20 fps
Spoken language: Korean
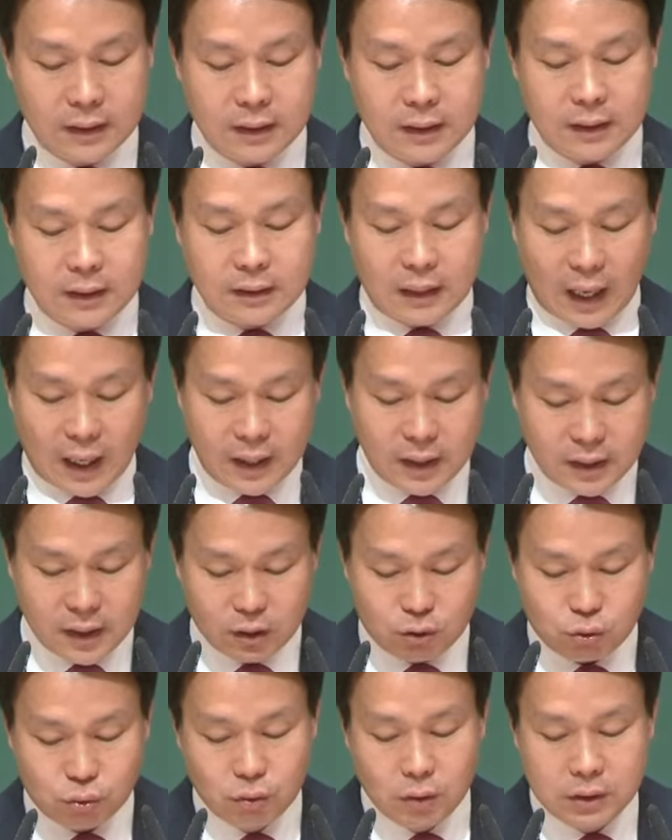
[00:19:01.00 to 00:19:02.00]
나에게
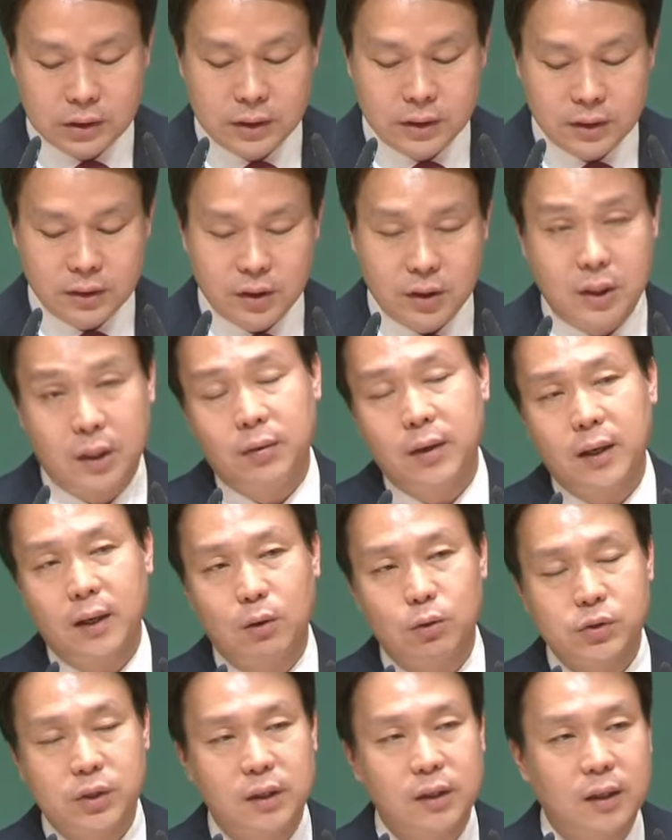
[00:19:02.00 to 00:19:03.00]
주어진
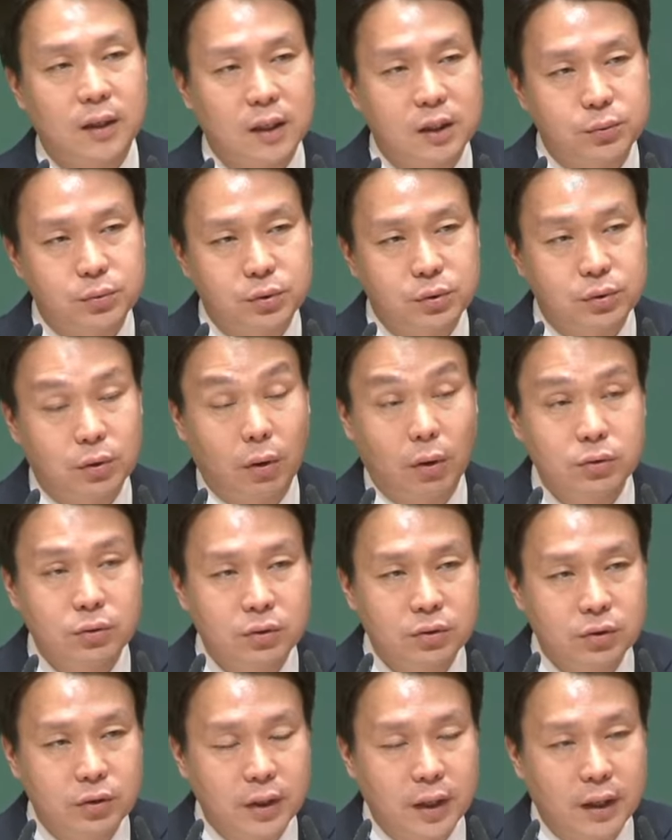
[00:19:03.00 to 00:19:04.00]
기회라고 생각하십시오.
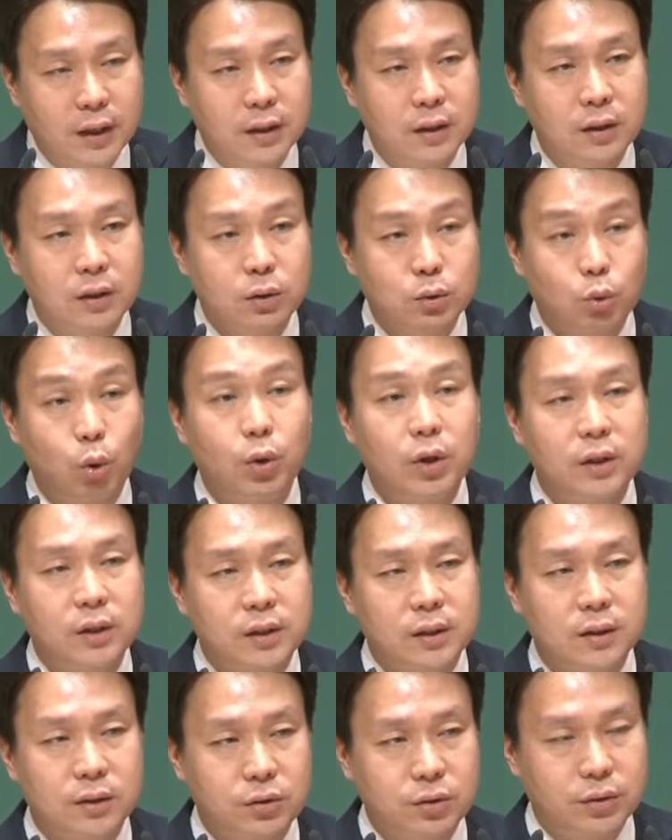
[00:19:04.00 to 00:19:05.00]
어떤 기회?
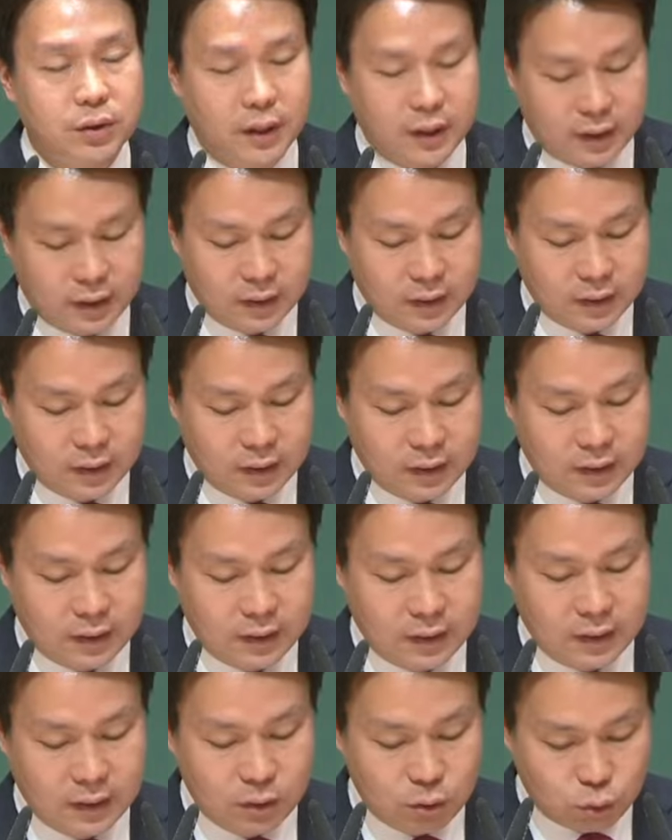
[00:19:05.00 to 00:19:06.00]
돌이킬 기회.
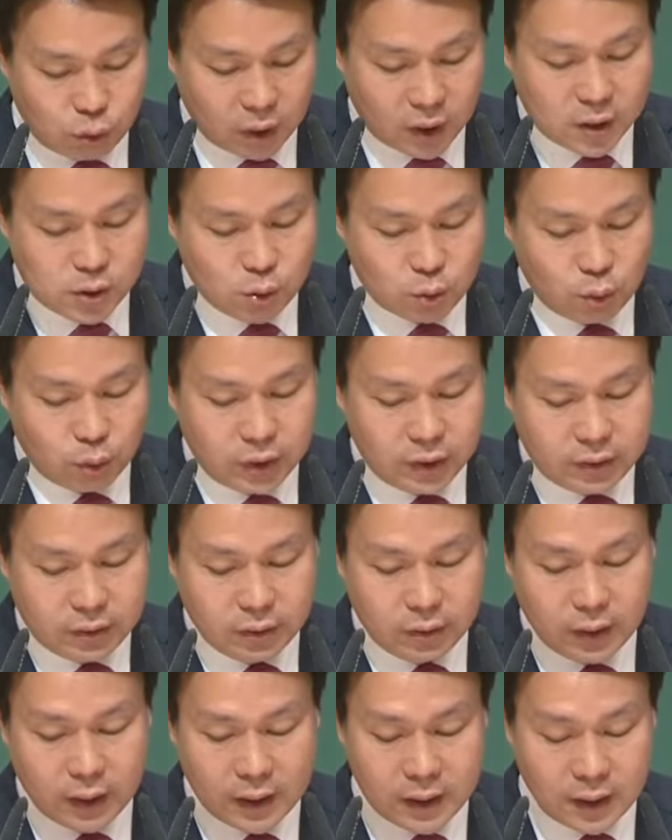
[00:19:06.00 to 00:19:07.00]
죄에서
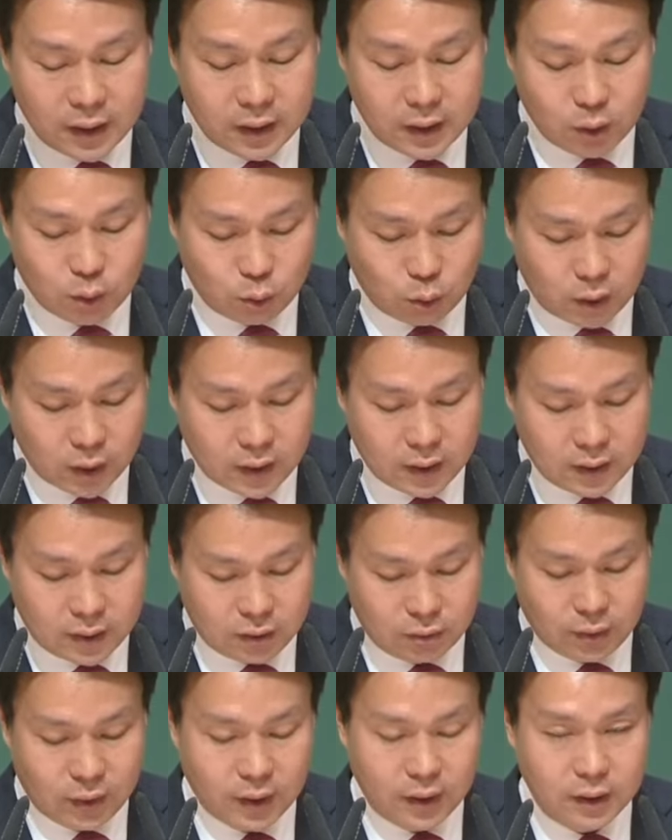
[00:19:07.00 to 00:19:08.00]
돌이켜 하나님께로 돌아갈
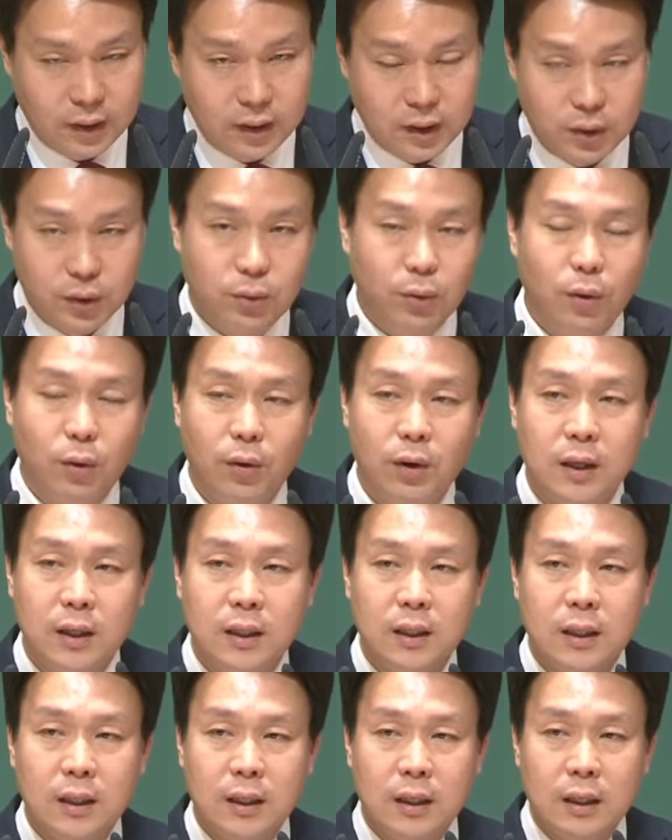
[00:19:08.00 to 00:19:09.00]
기회. 그리고
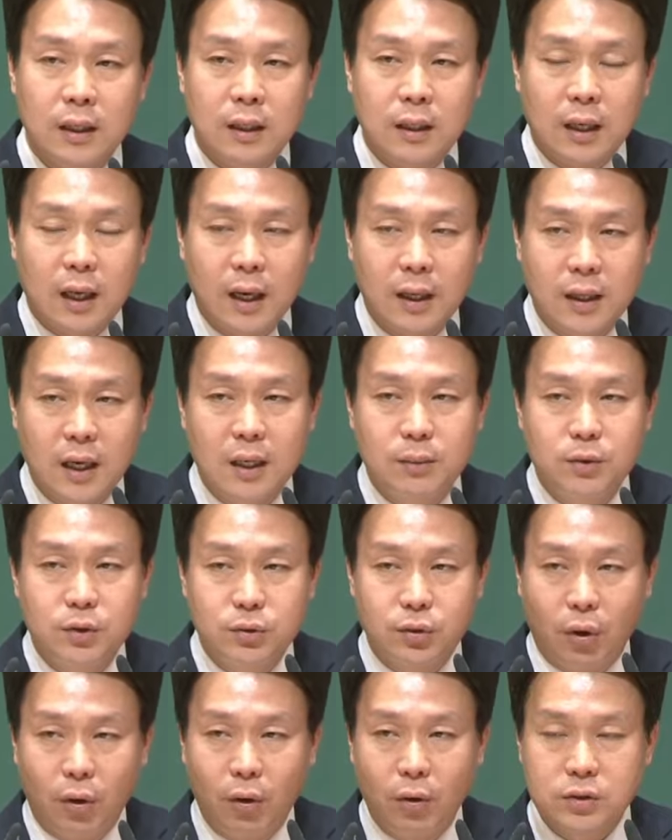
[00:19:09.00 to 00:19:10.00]
하나님을
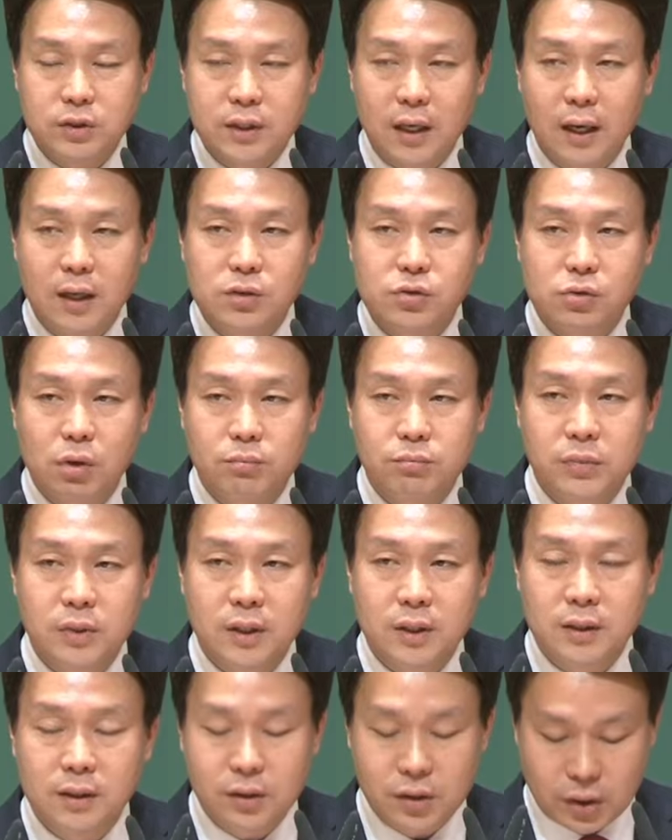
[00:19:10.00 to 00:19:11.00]
더 잘
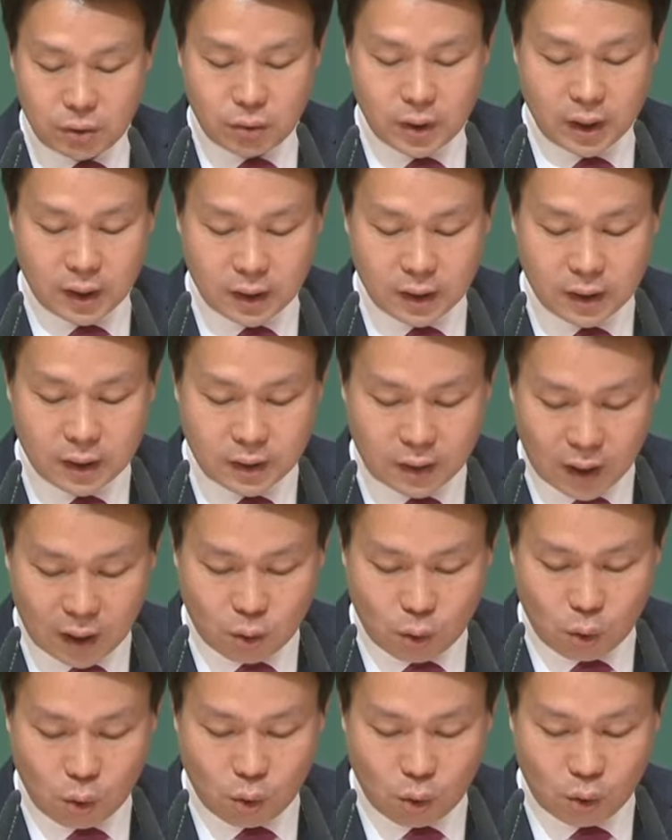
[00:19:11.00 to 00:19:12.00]
섬길
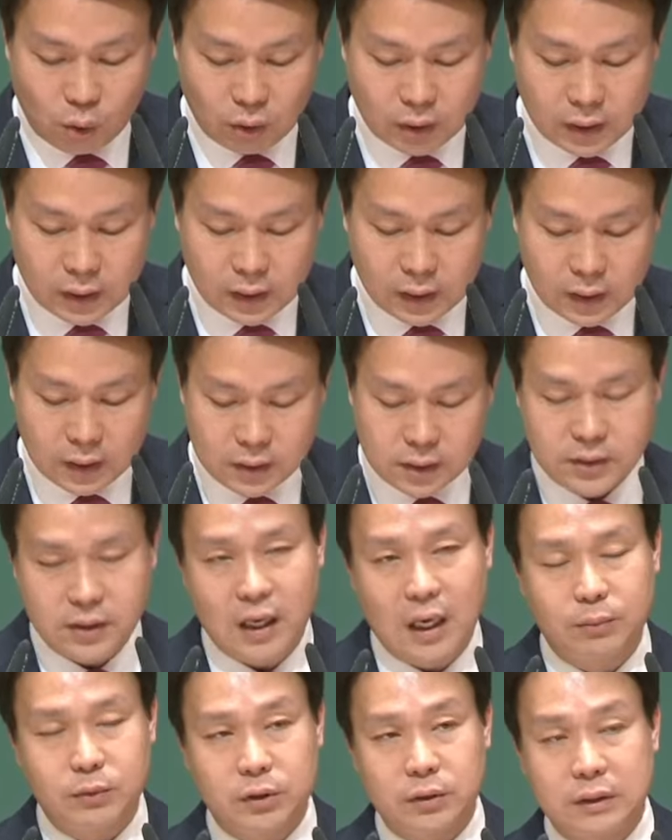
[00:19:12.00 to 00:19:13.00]
기회라고. 그
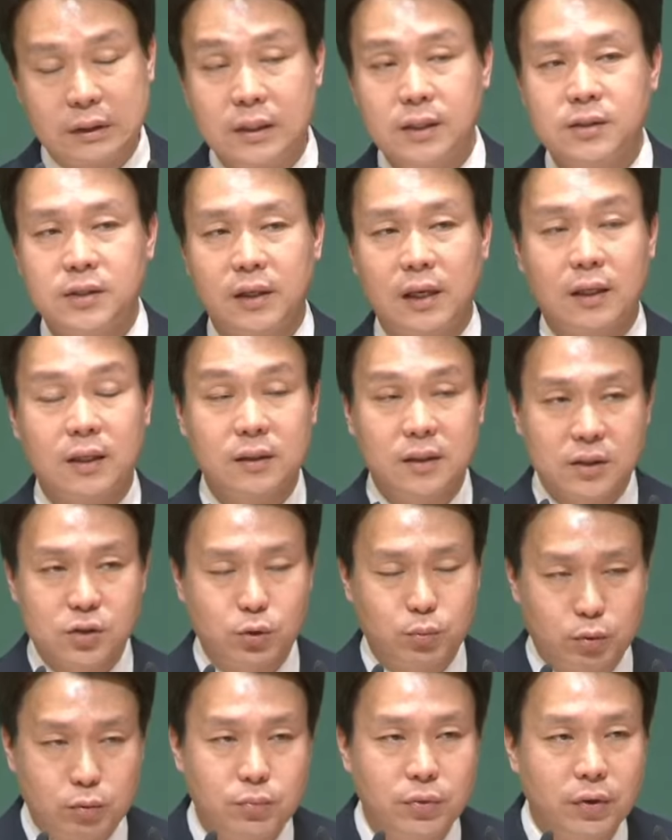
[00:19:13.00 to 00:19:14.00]
사람은 그 인생의 끝에서
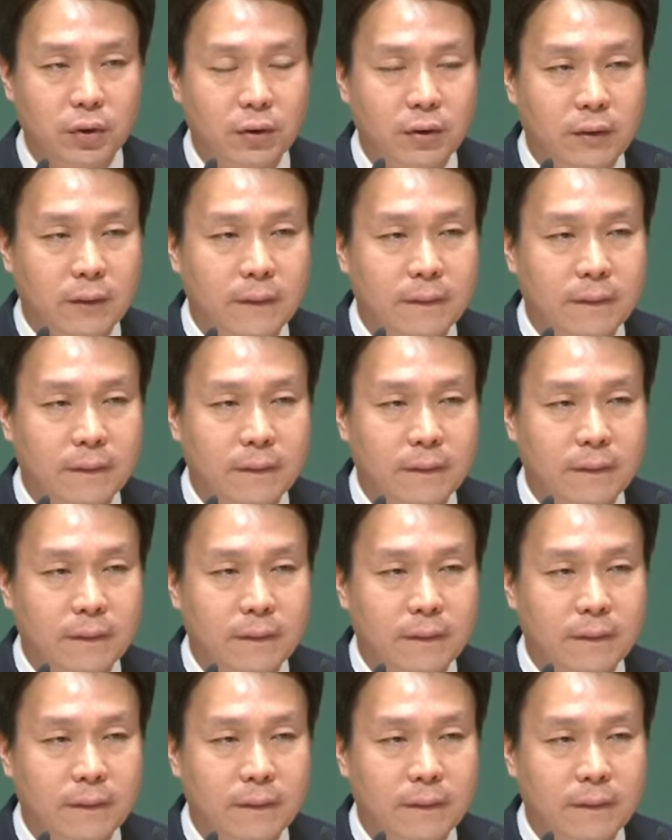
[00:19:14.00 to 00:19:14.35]
분명